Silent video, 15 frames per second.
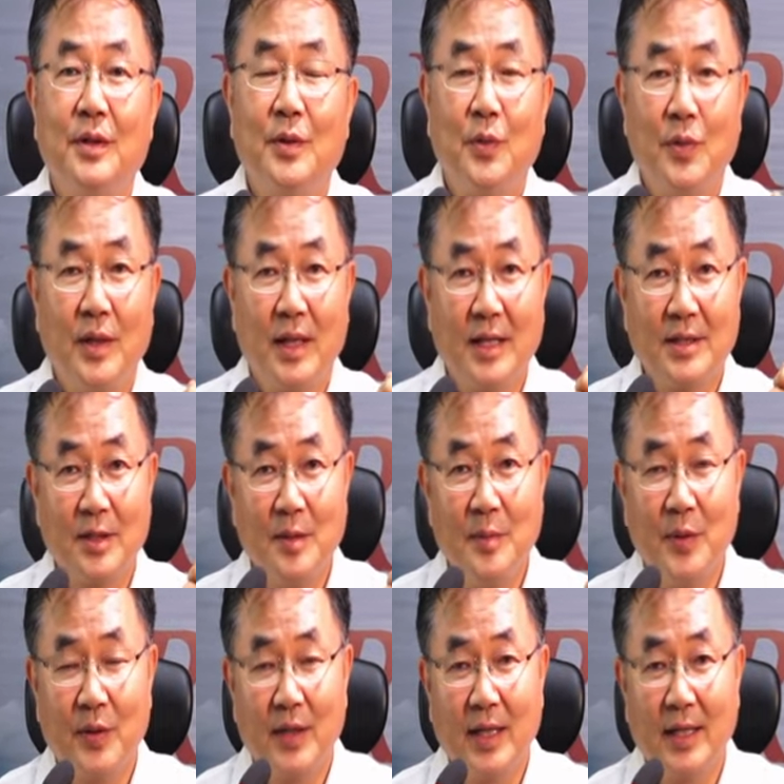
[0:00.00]
올라가
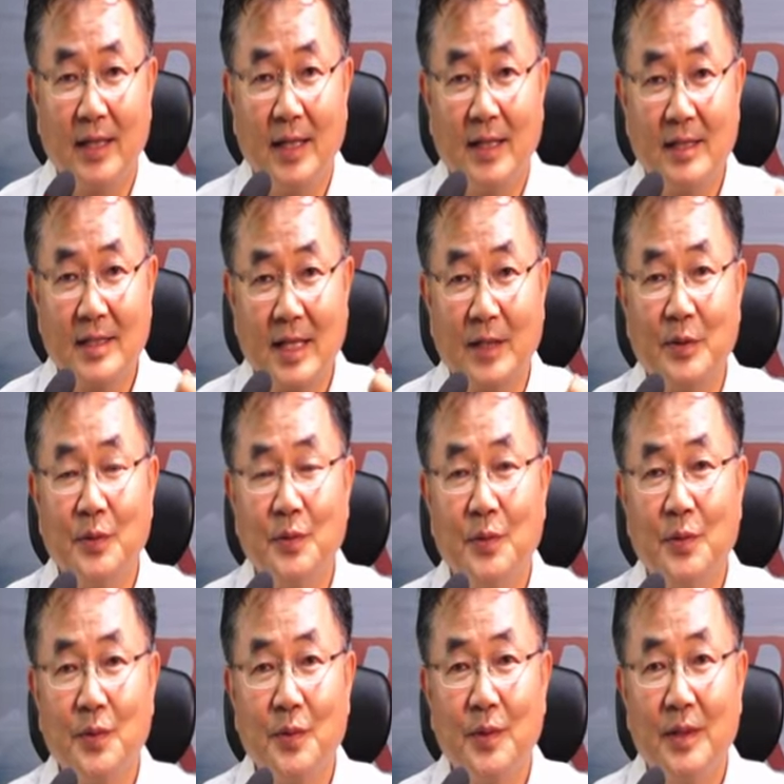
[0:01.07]
설명을 할 때는
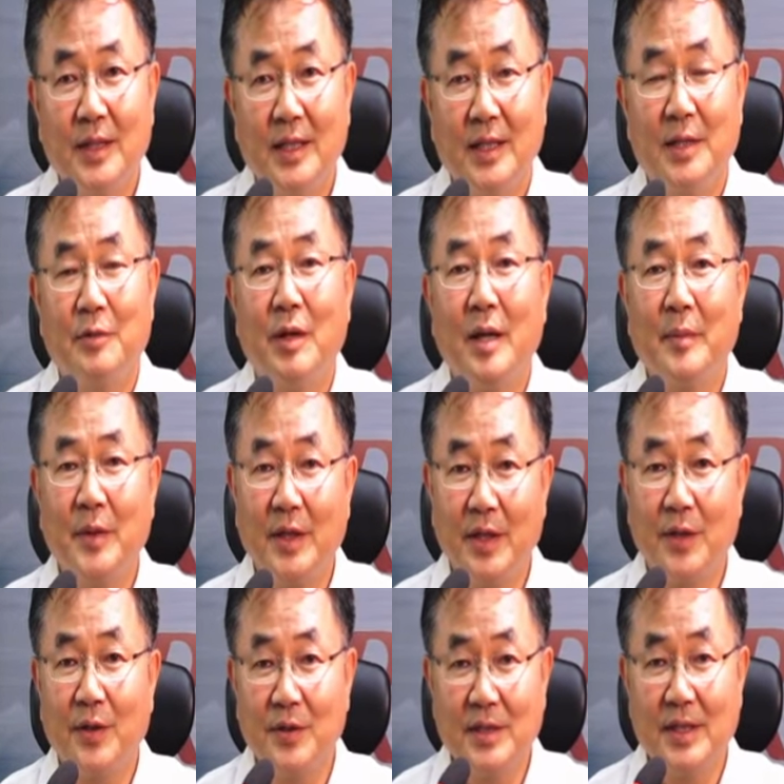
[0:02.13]
자동으로 이 화면이
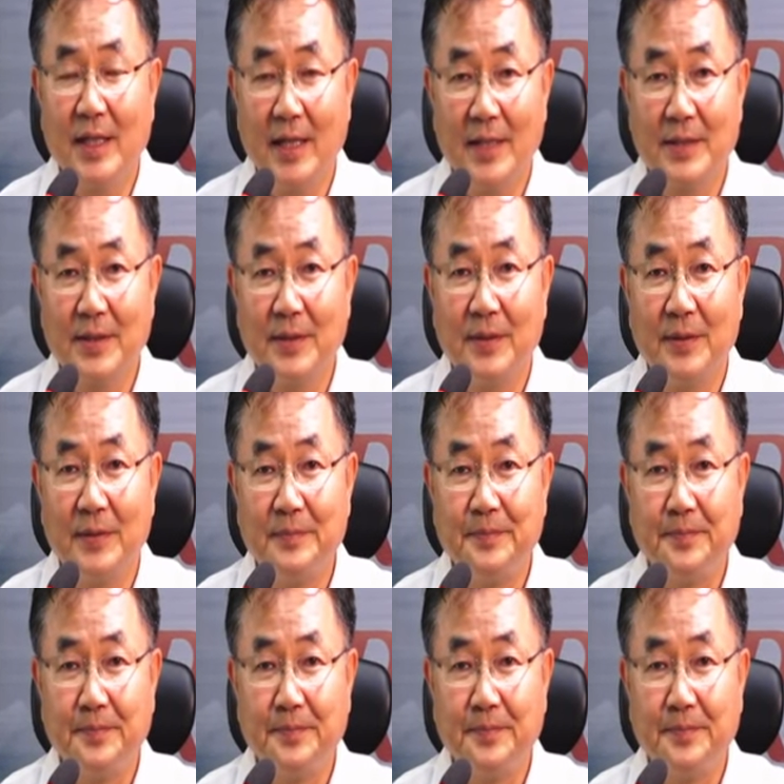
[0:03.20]
커지게 해서